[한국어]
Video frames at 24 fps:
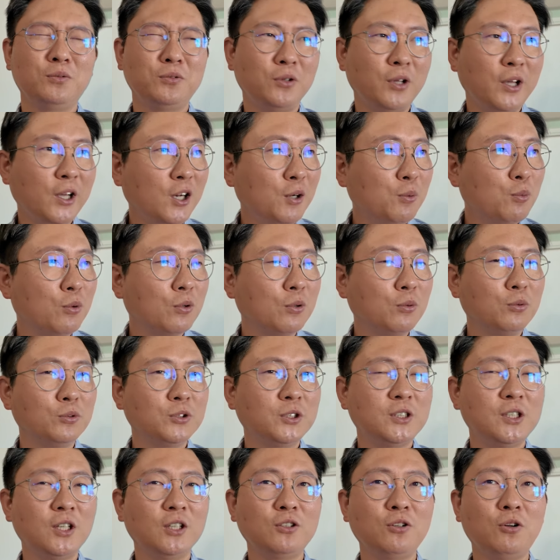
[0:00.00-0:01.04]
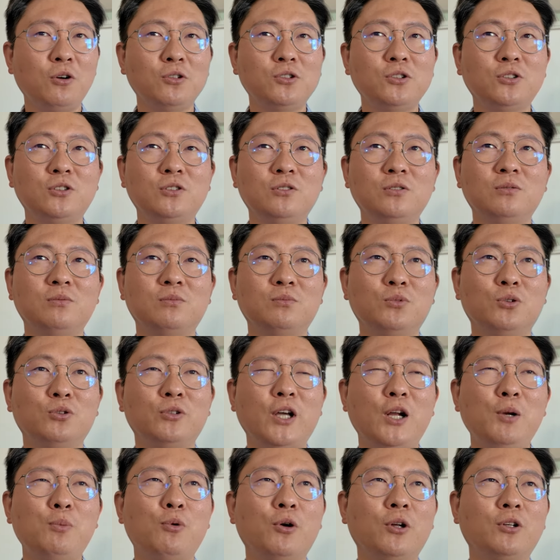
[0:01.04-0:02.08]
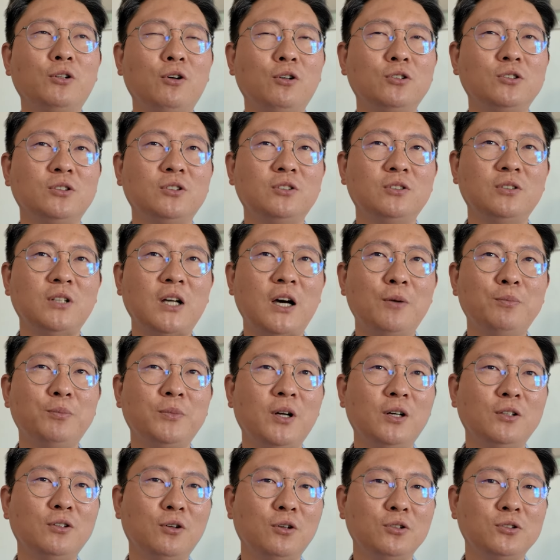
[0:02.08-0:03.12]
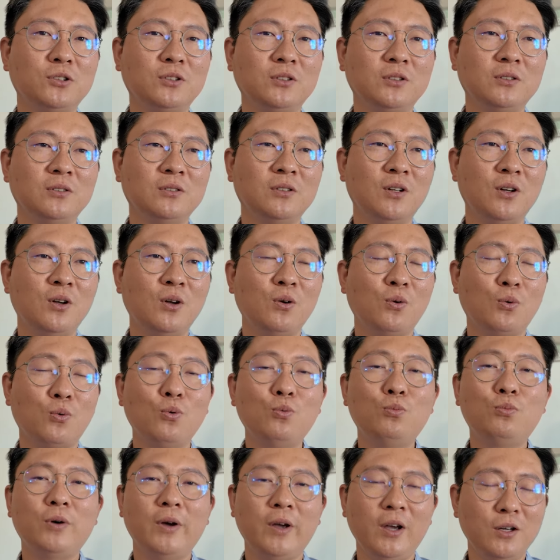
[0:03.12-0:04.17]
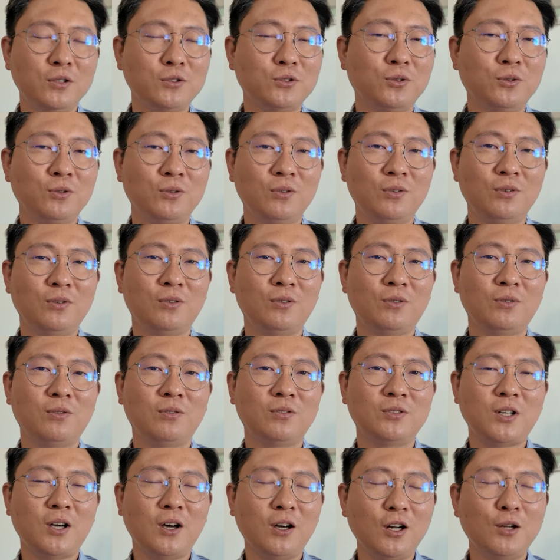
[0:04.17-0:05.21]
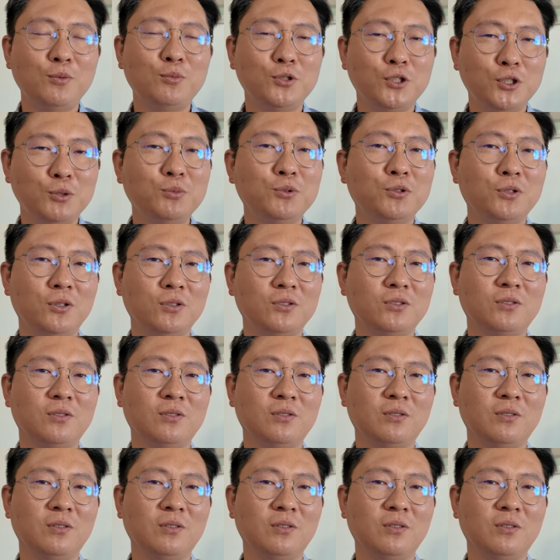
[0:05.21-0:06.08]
내일 뭐 시장이 떨어지든 뭐 내일 모레 떨어지든 다음 달 떨어지든 공부해야죠. 사과나무 심으셔야죠.